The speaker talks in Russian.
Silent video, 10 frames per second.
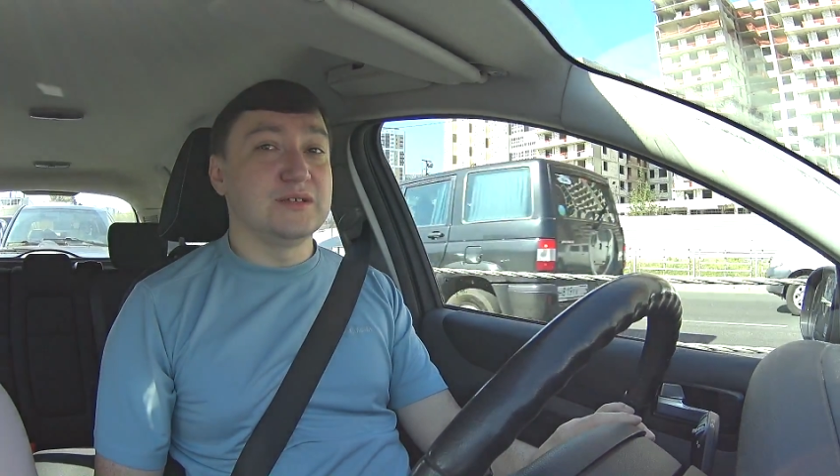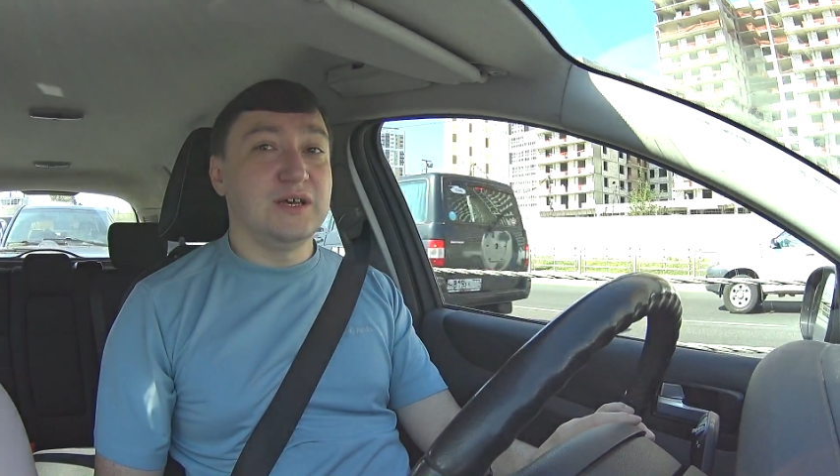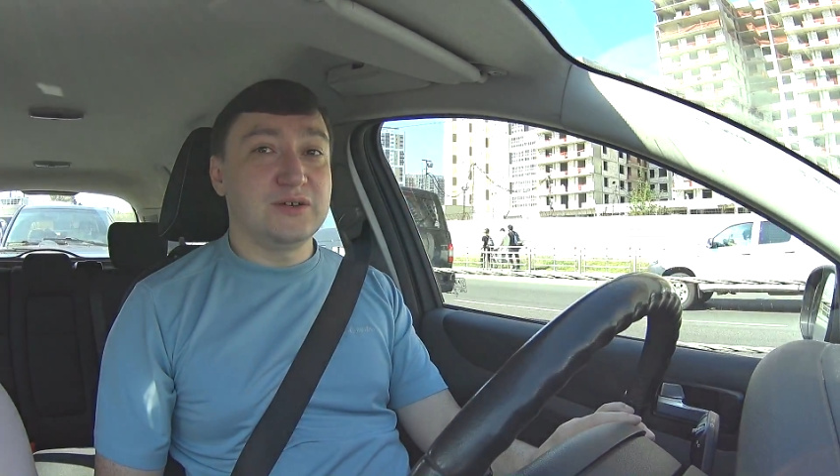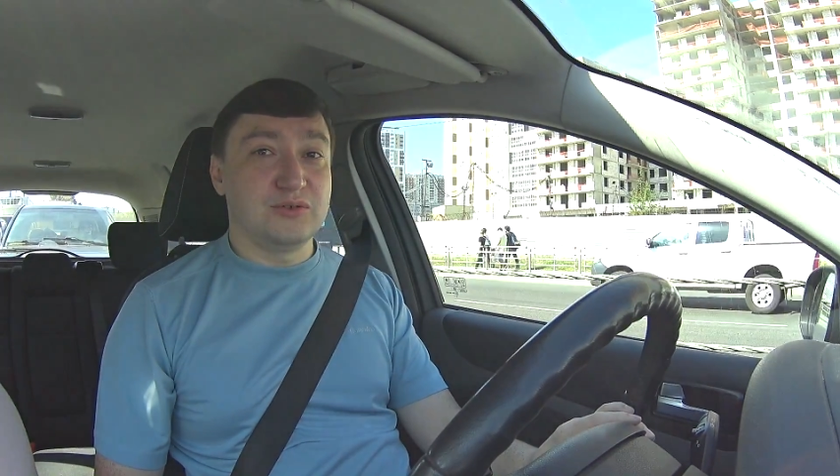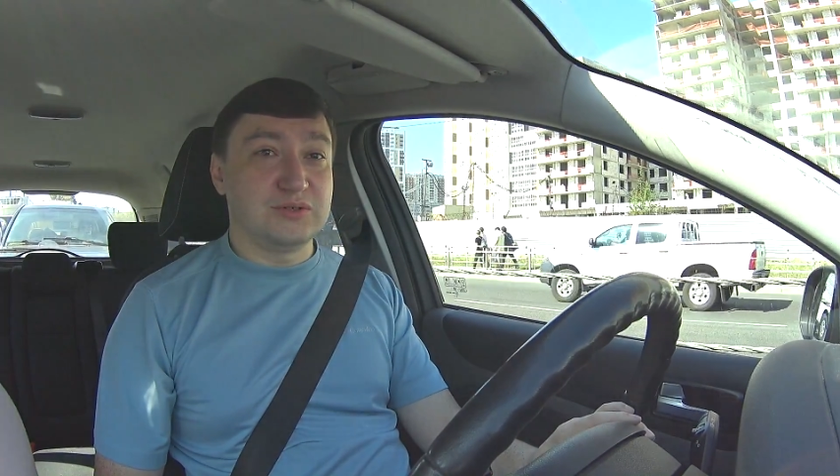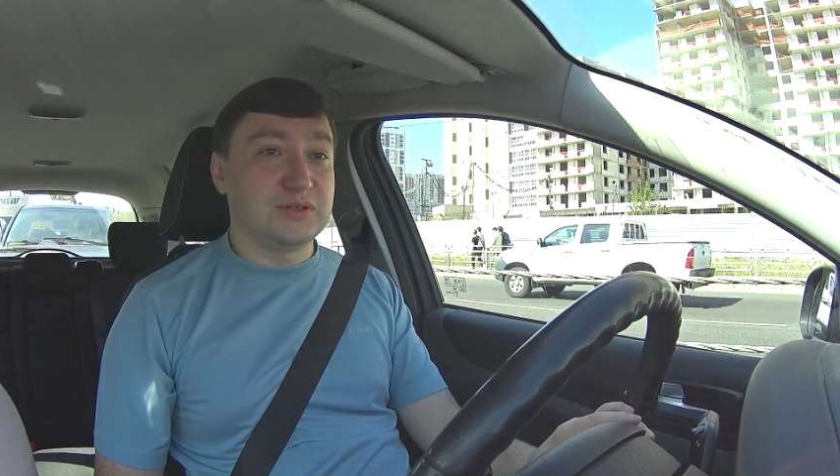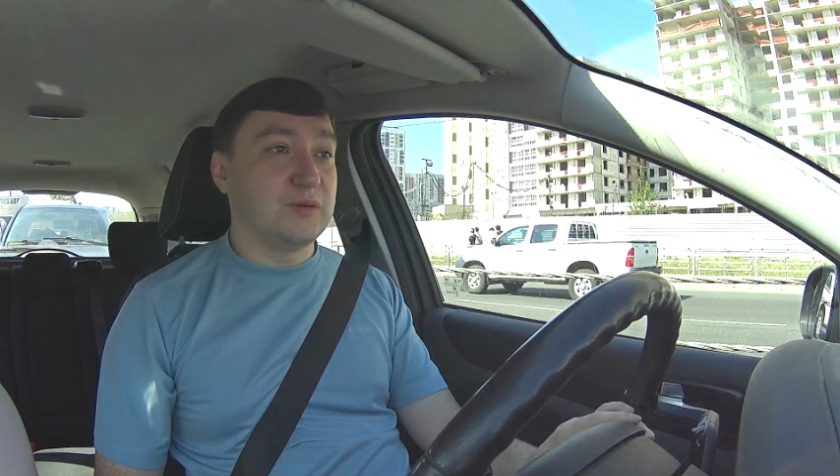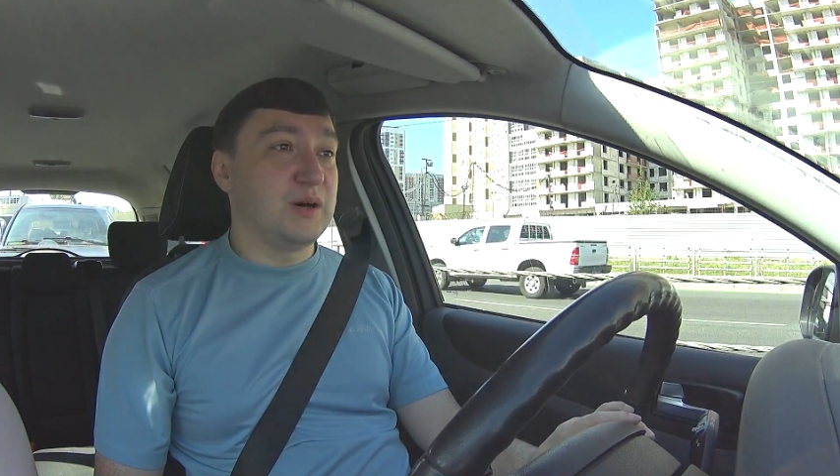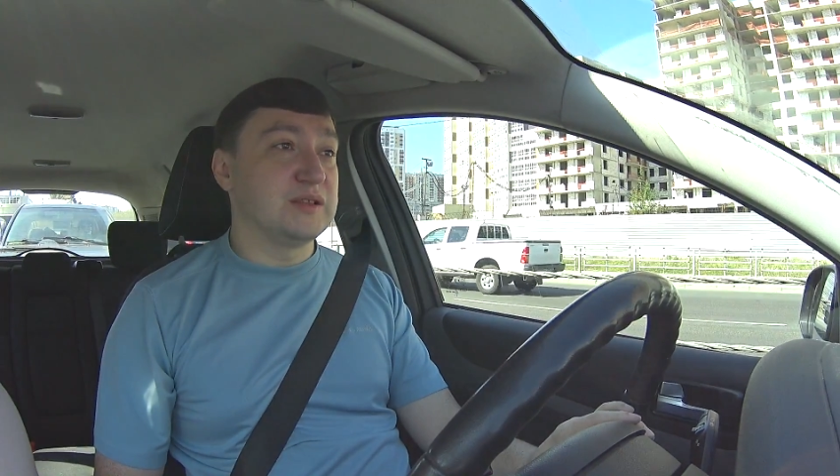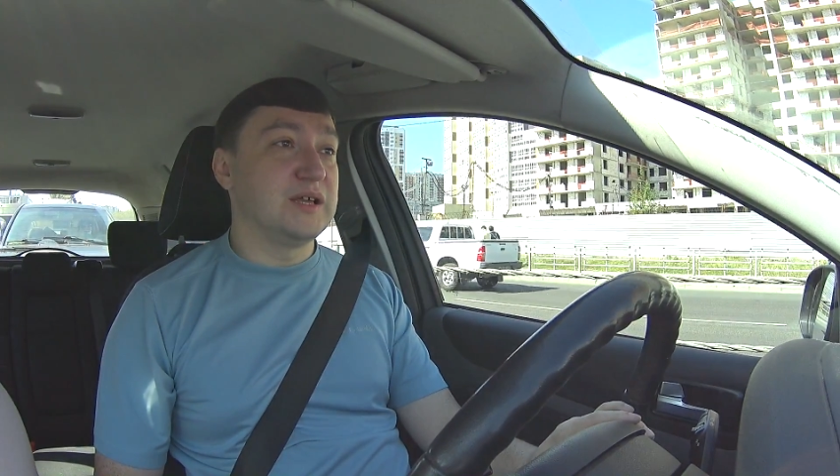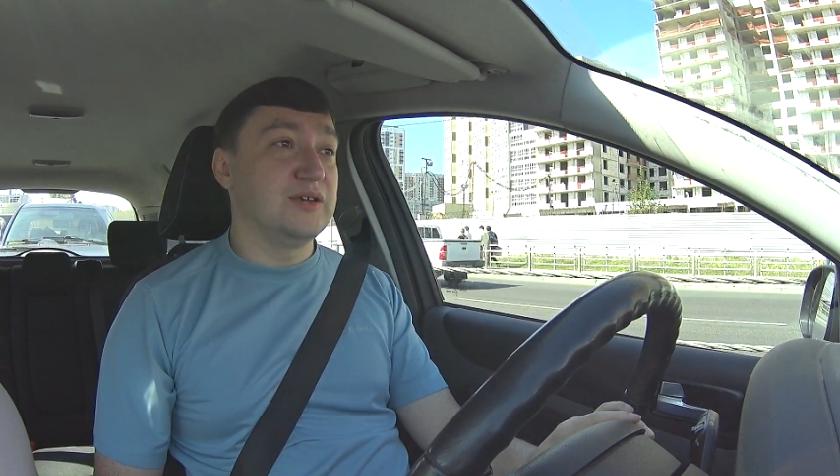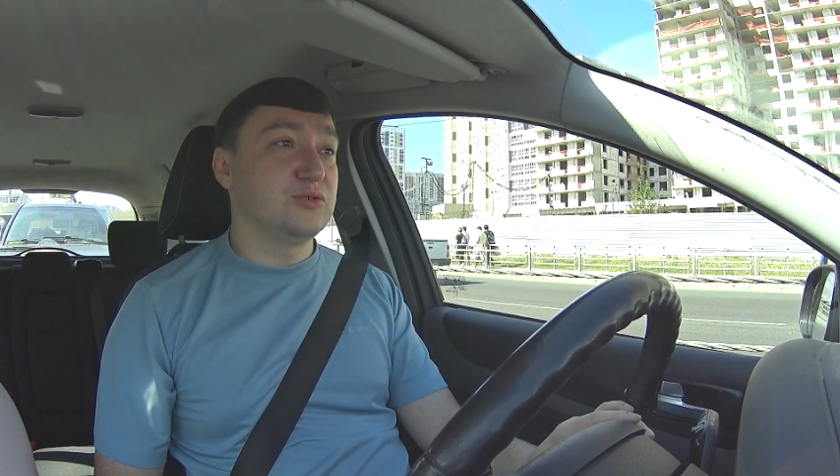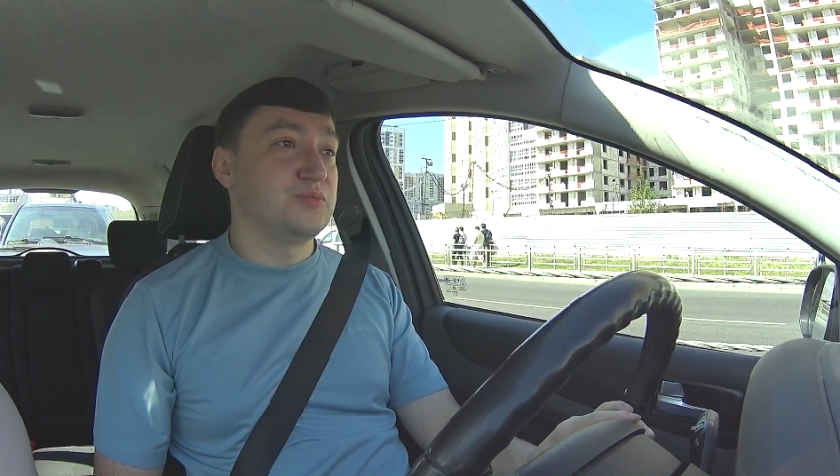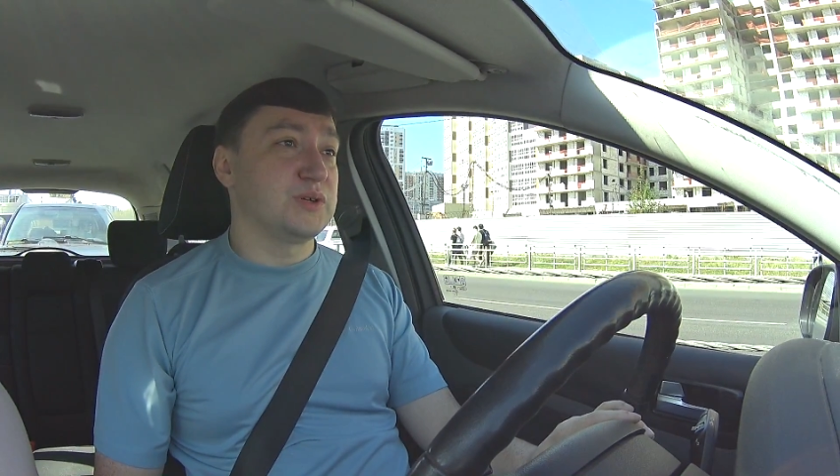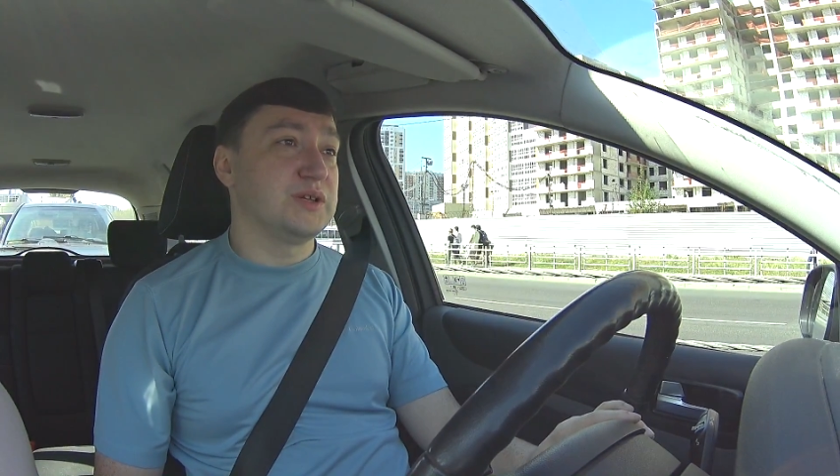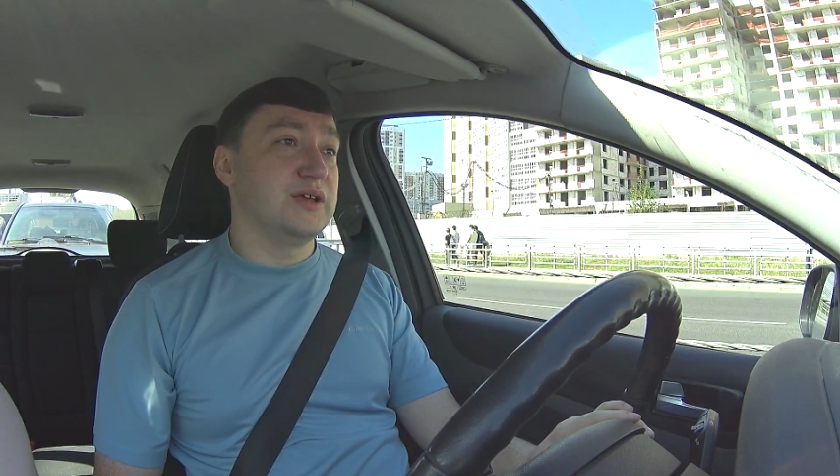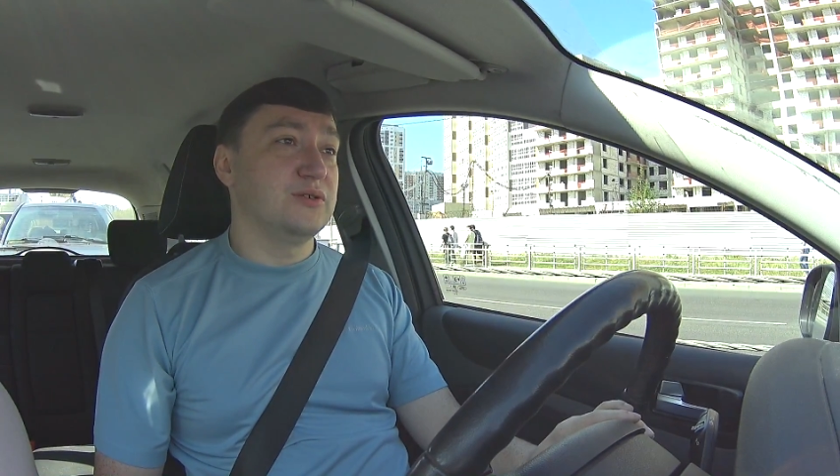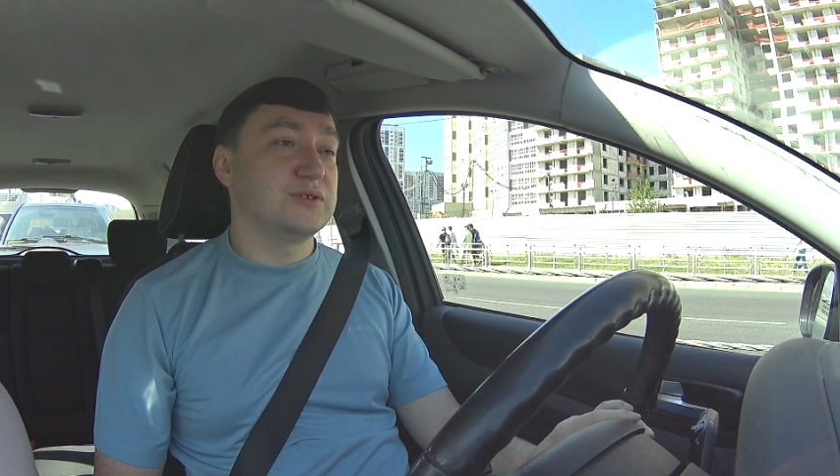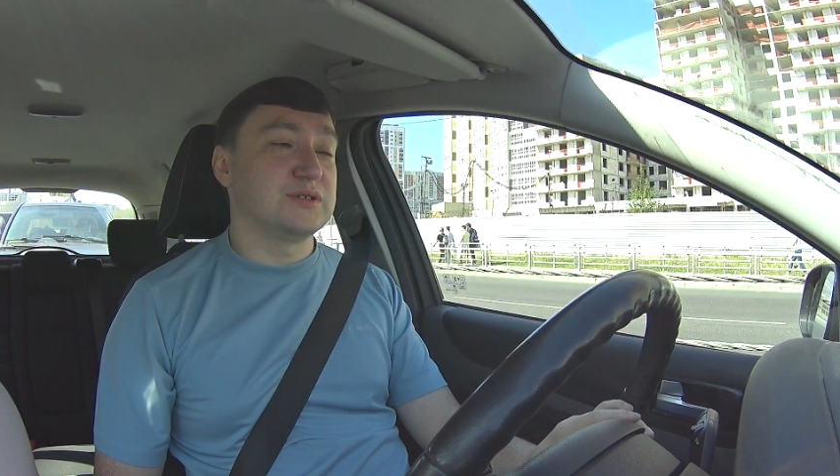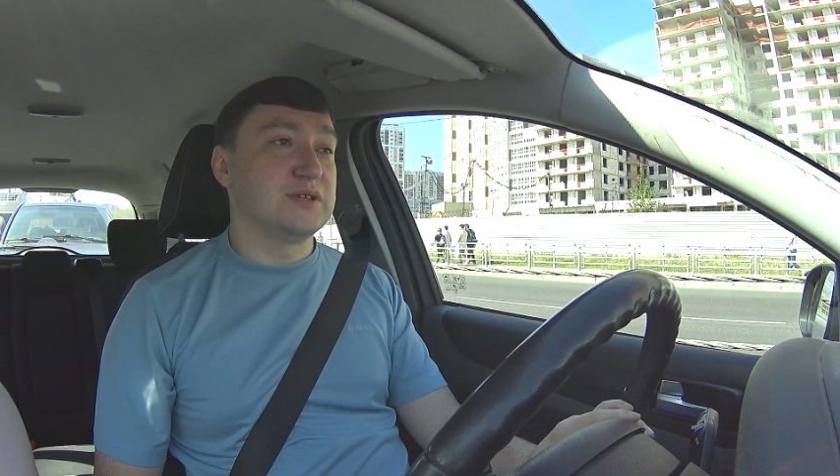да, кто-то там отдает,
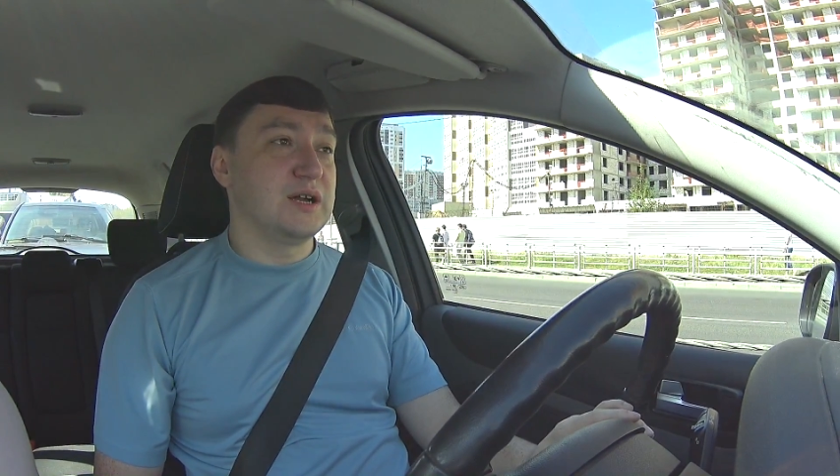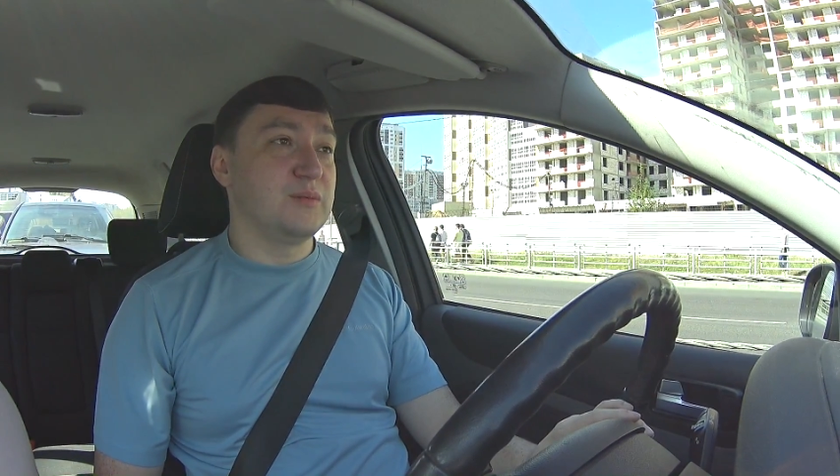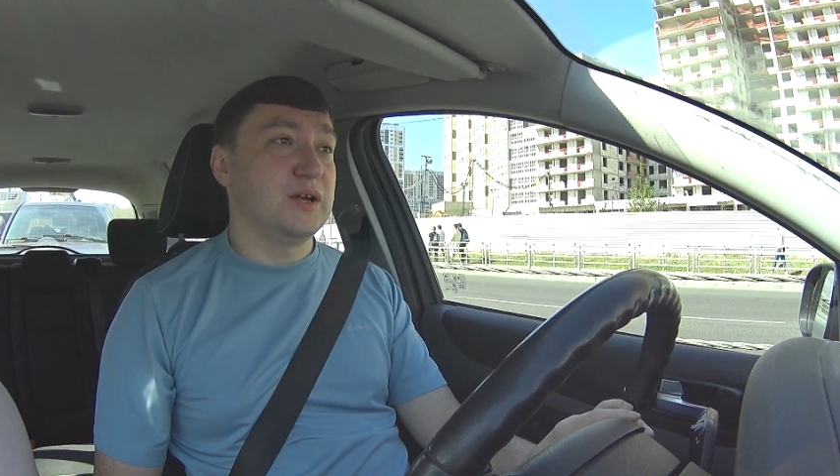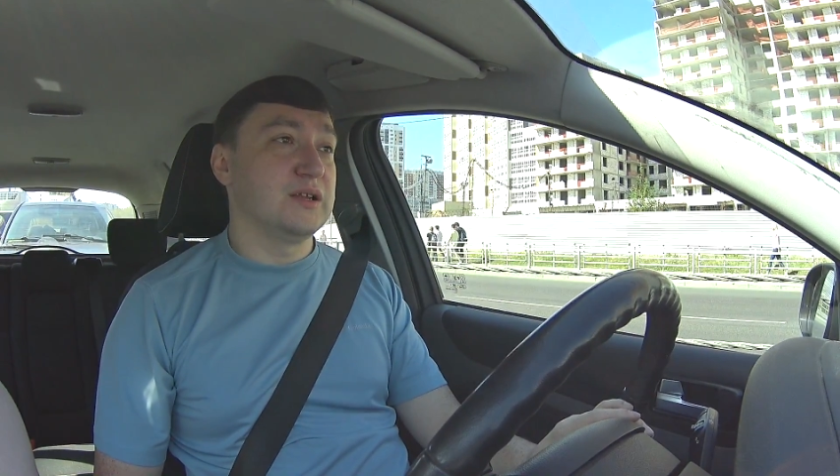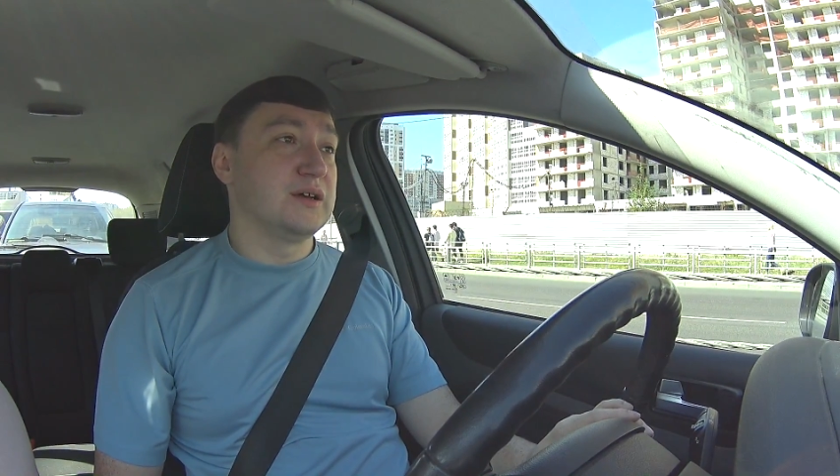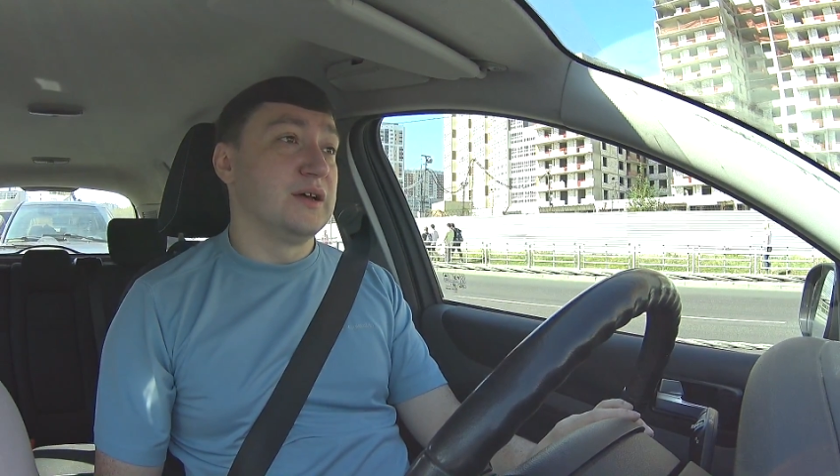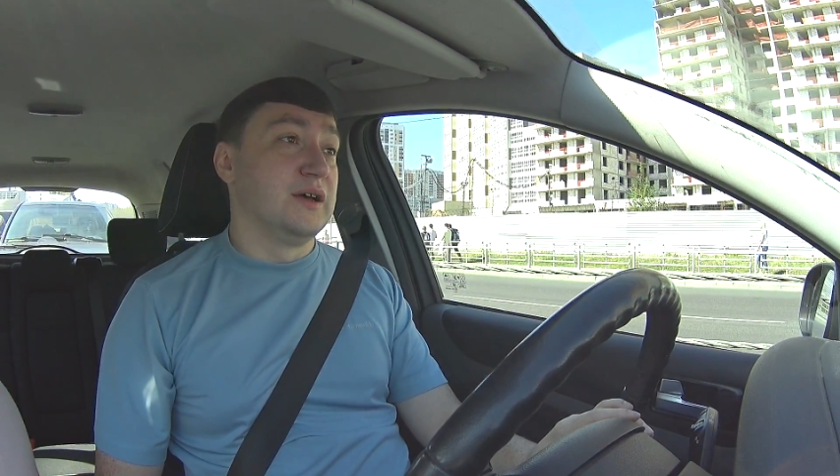продает, это нормально.